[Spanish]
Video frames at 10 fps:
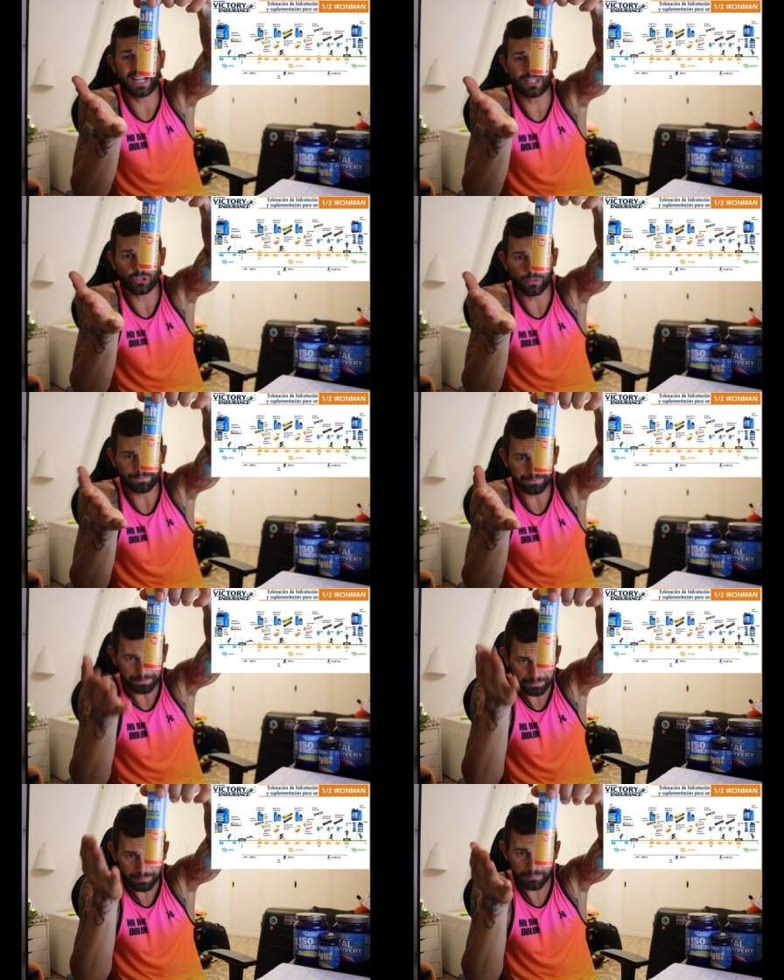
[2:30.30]
caso
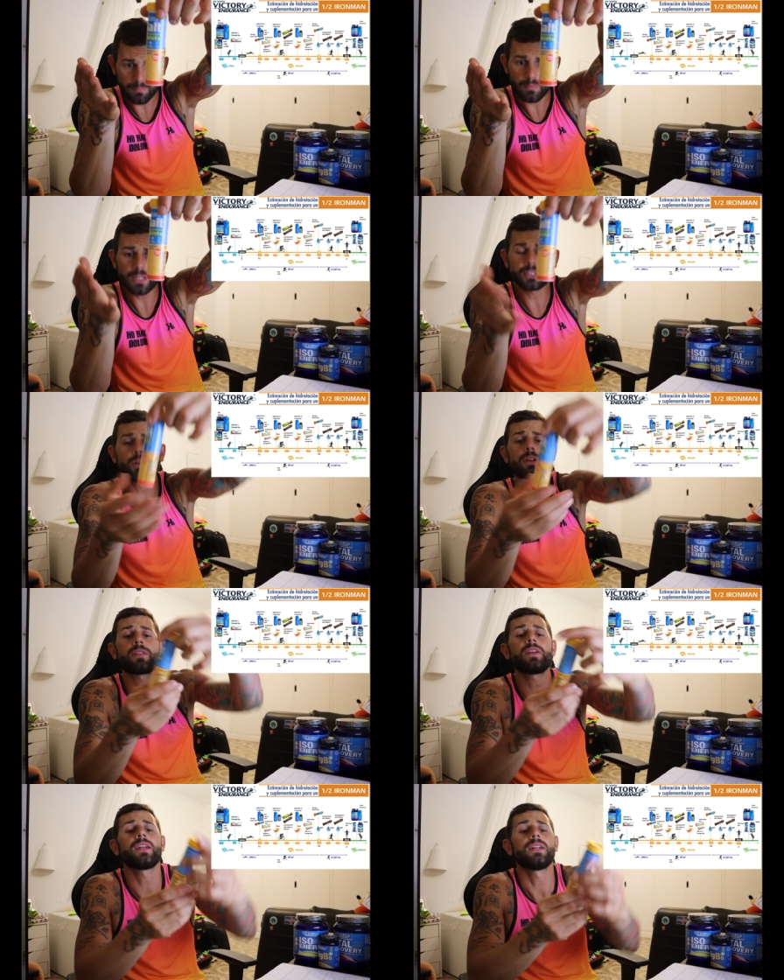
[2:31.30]
tengo que
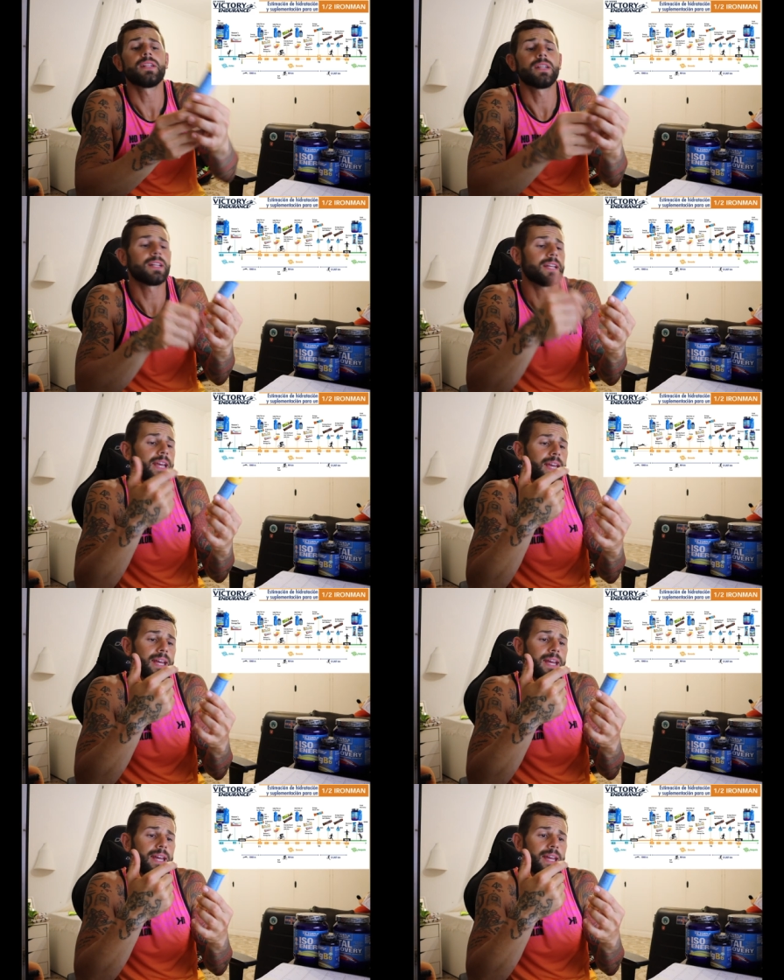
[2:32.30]
decir
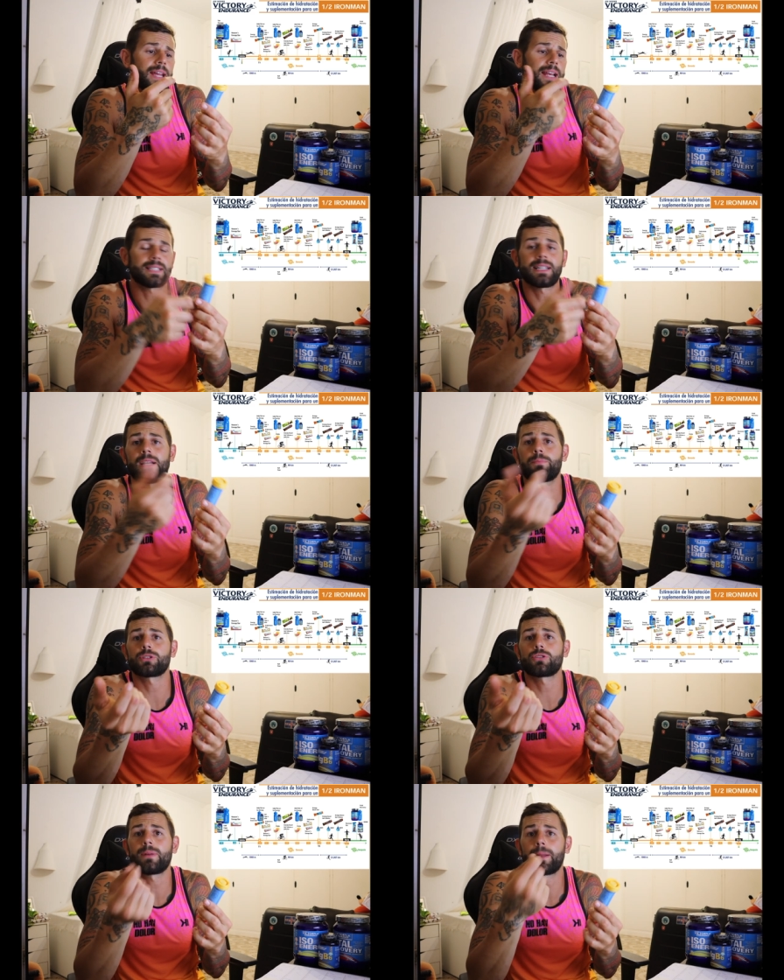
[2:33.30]
que las sales las
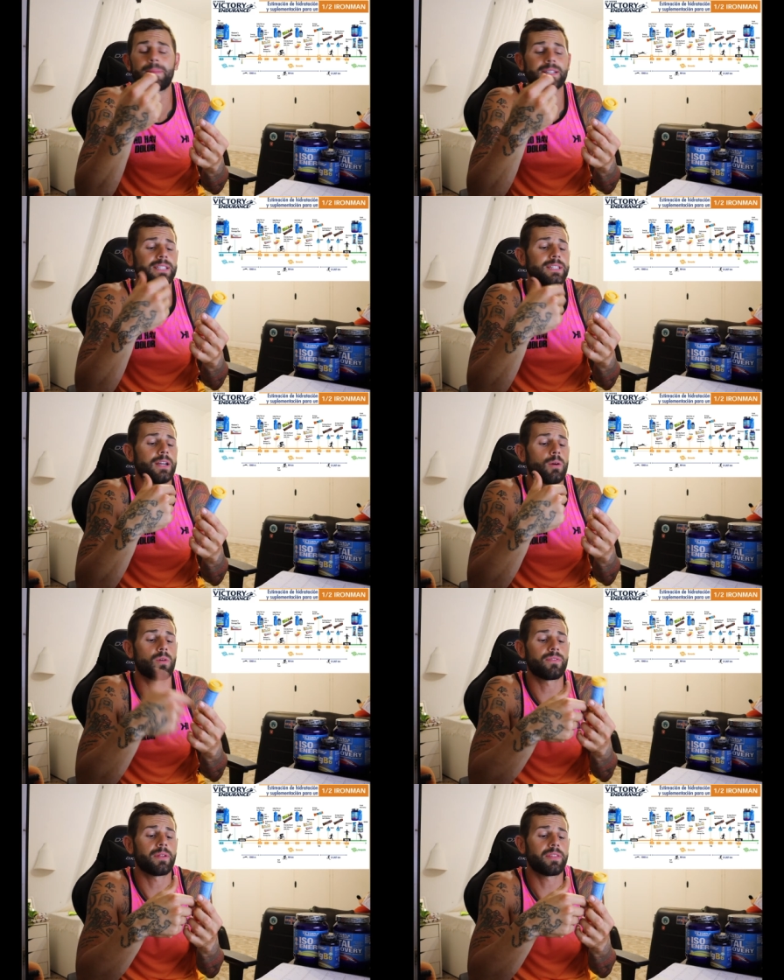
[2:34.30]
puedes tomar en pastilla
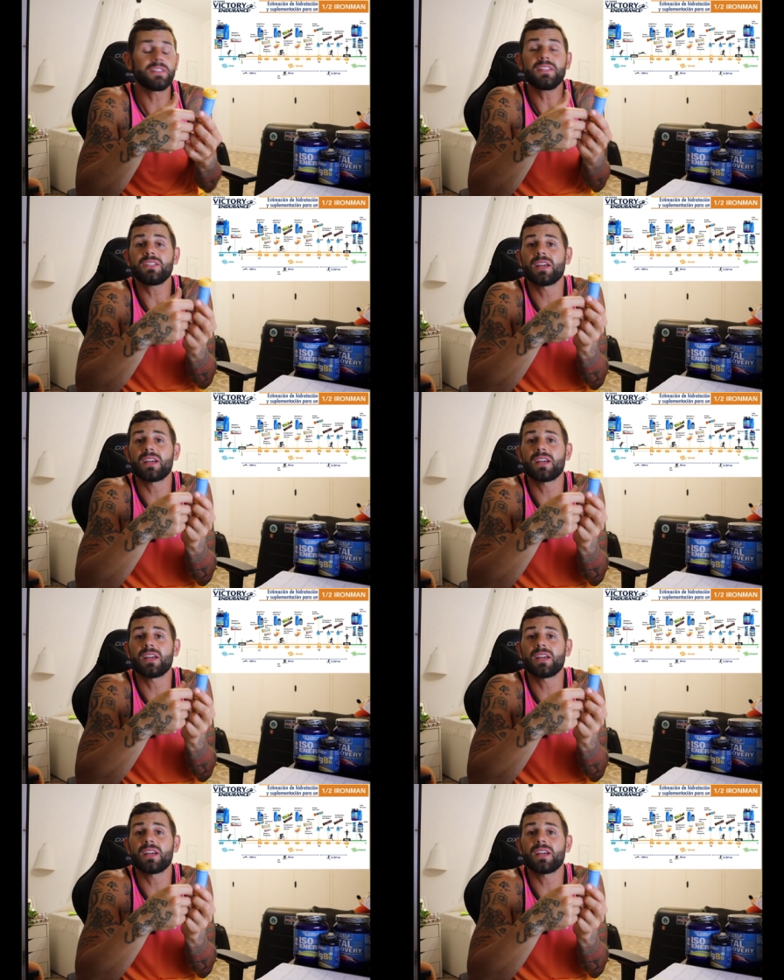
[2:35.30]
o efervescentes.